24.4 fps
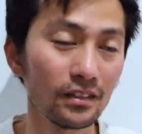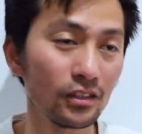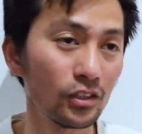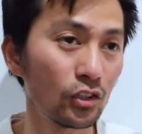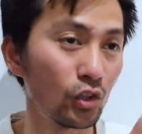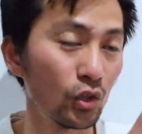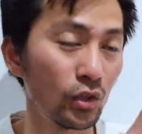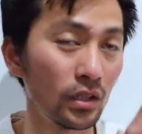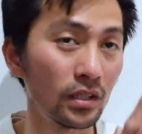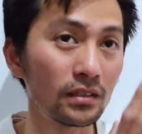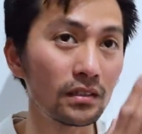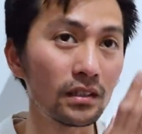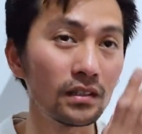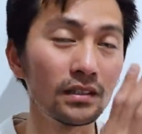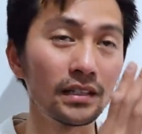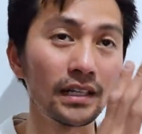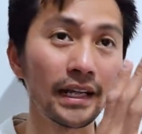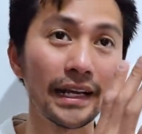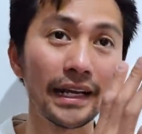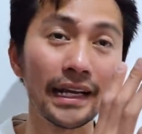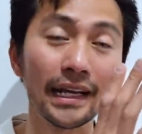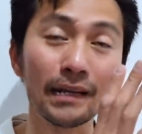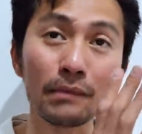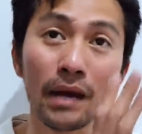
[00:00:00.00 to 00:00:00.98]
chuyển từ
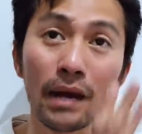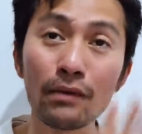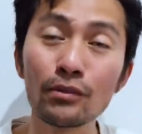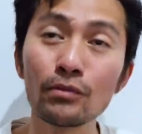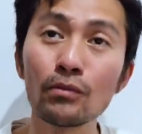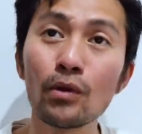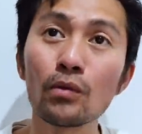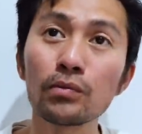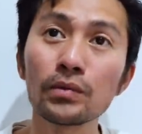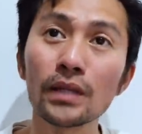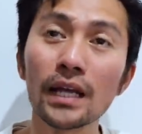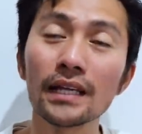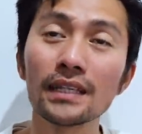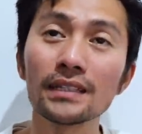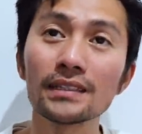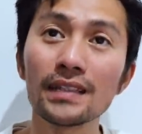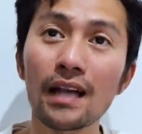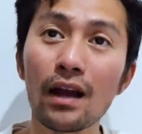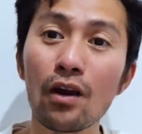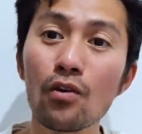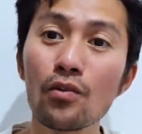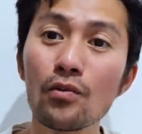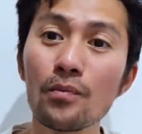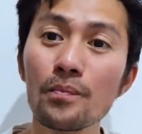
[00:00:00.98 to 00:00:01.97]
ngày ba mươi mốt tháng
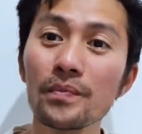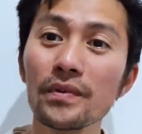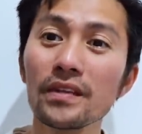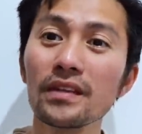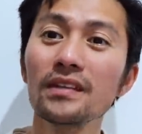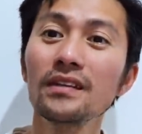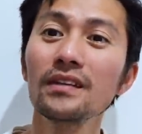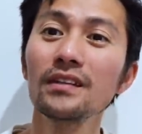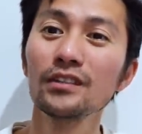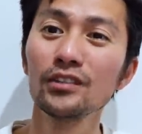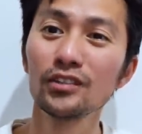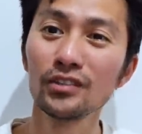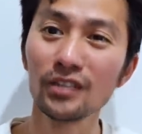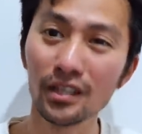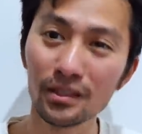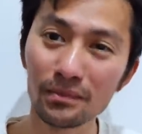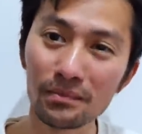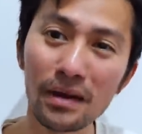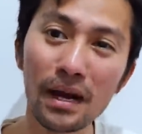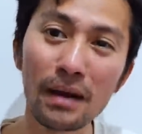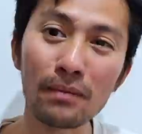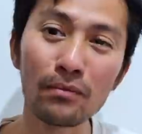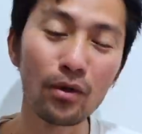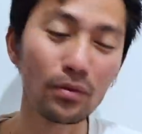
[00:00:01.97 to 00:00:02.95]
sáu tới
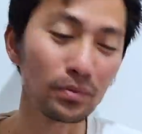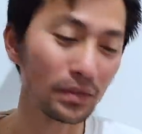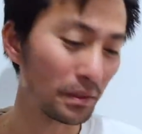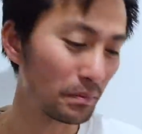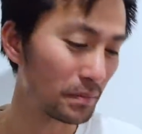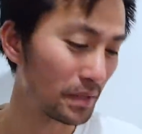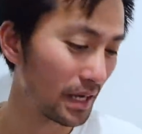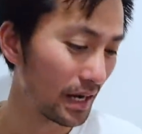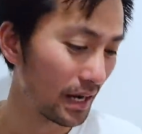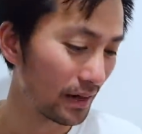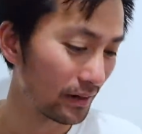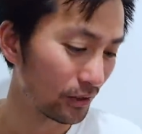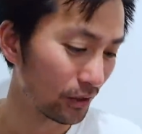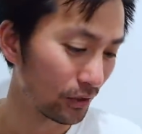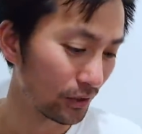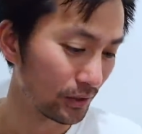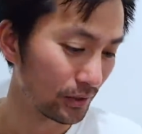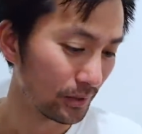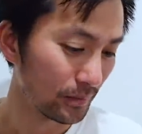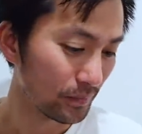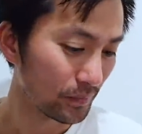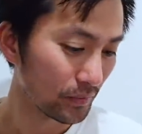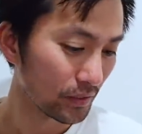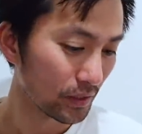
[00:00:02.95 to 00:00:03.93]
ba mươi mốt tháng mười hai rồi
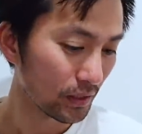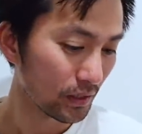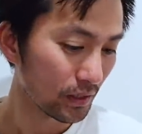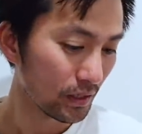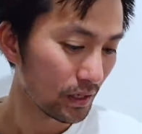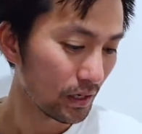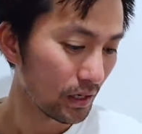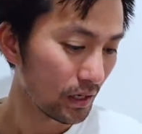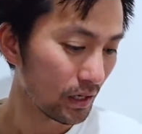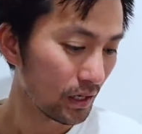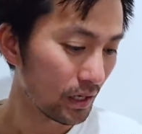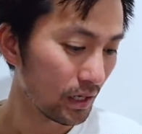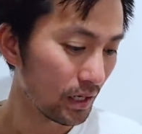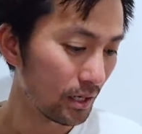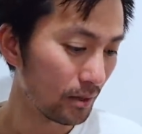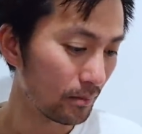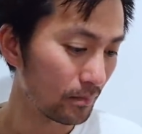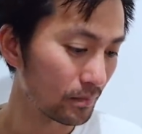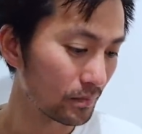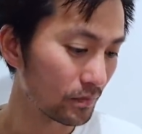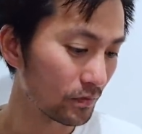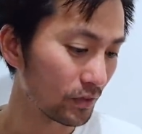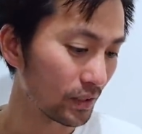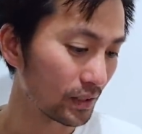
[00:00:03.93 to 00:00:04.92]
à,
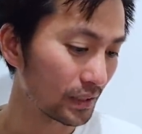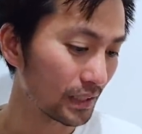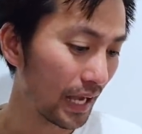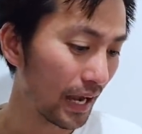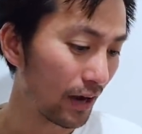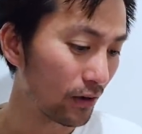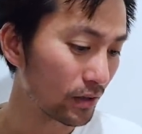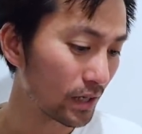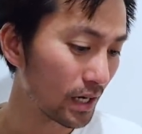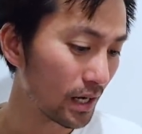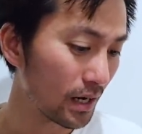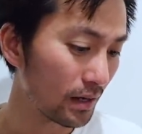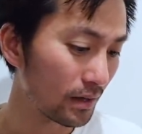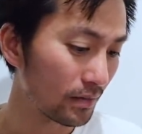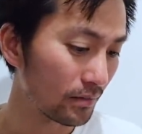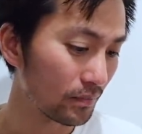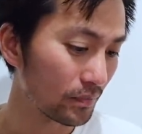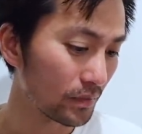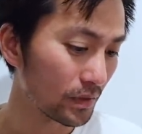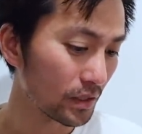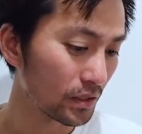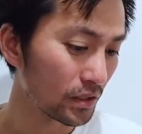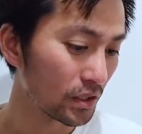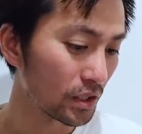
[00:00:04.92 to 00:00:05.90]
phải tạo ra.
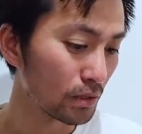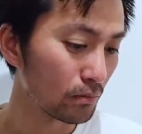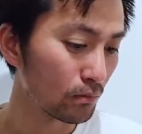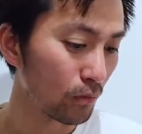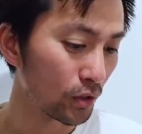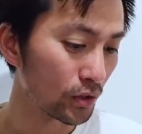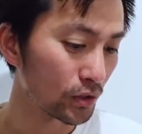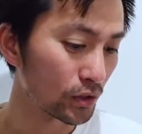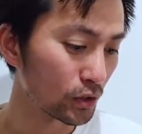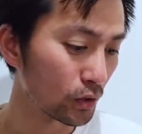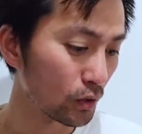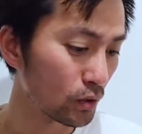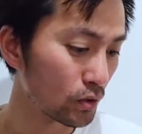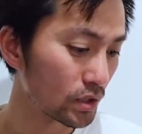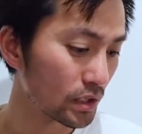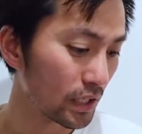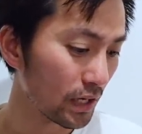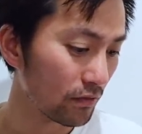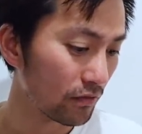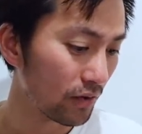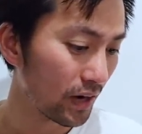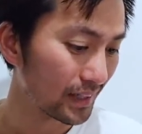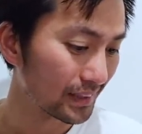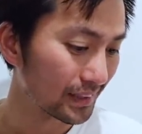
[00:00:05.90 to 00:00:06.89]
Nhưng Bộ Di trú
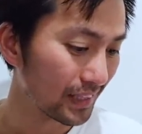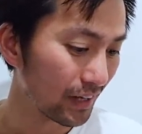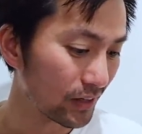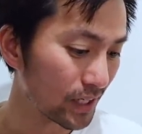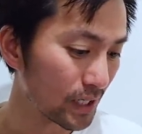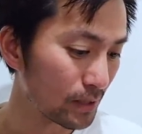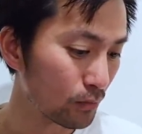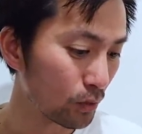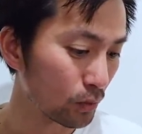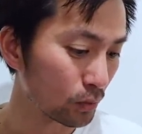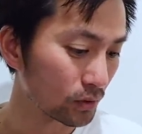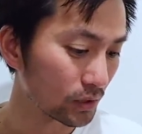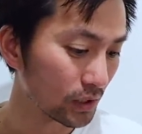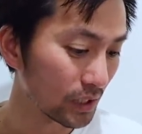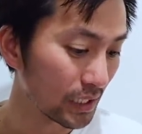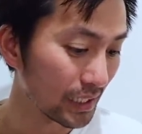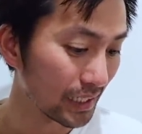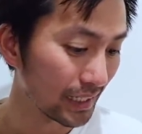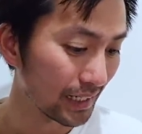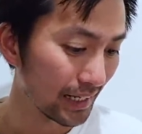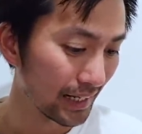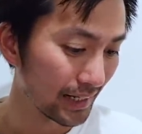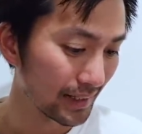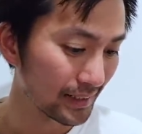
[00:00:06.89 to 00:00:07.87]
sẽ phải tạo ra một
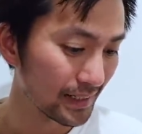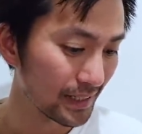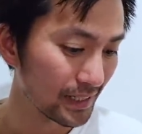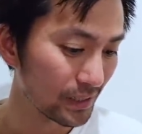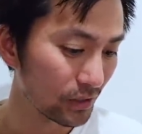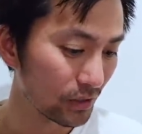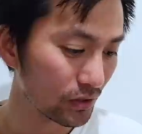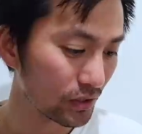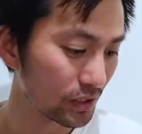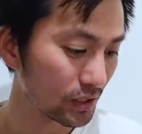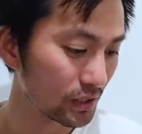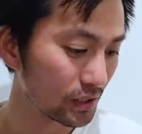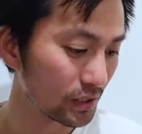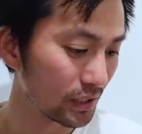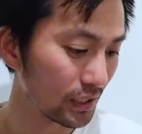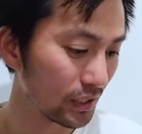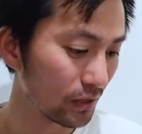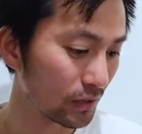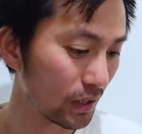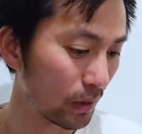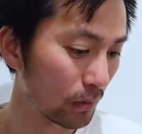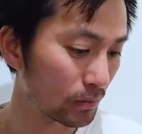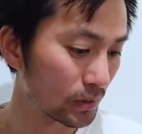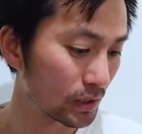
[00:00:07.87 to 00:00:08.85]
tiền lệ riêng cho những người
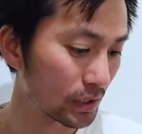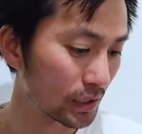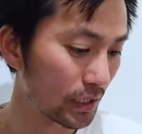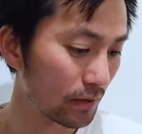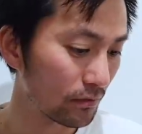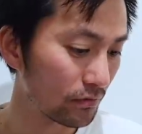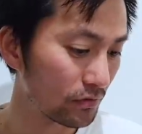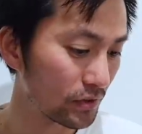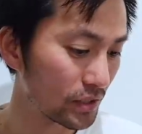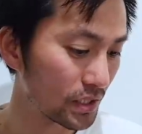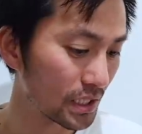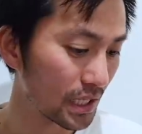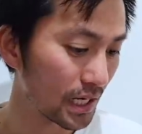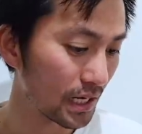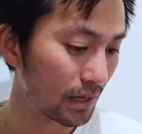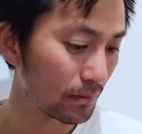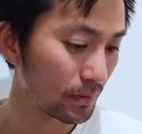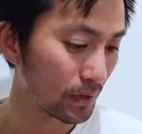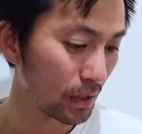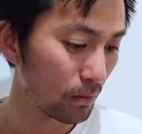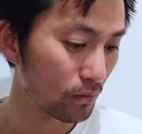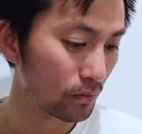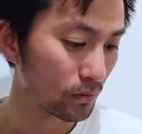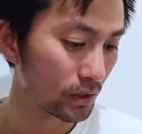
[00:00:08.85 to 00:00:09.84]
lao động được cấp visa
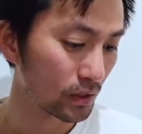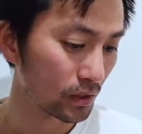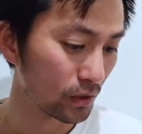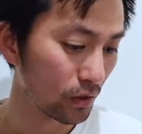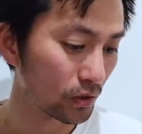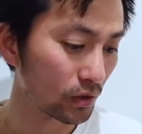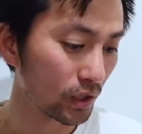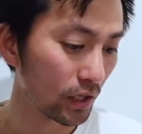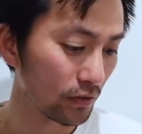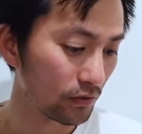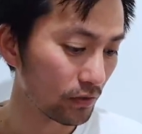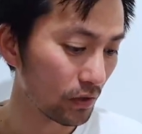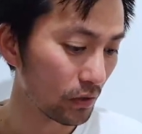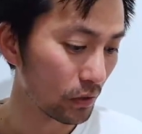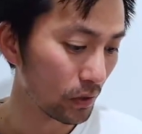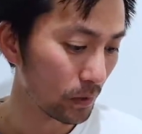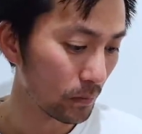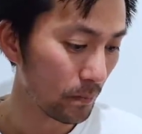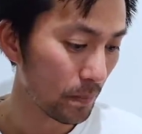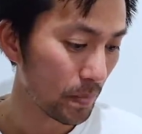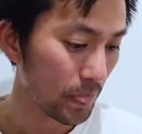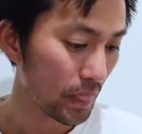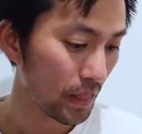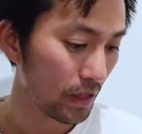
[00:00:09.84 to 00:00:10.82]
làm nông để có thể vào
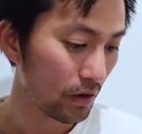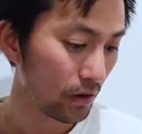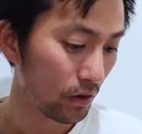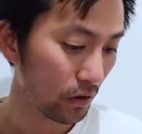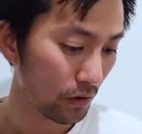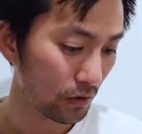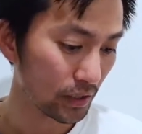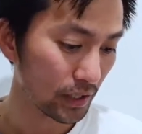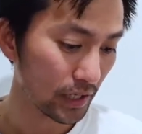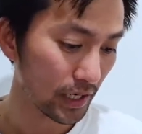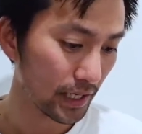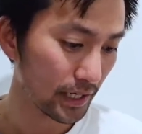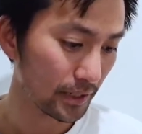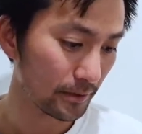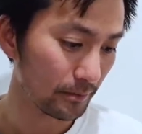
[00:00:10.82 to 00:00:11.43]
Úc. Ok,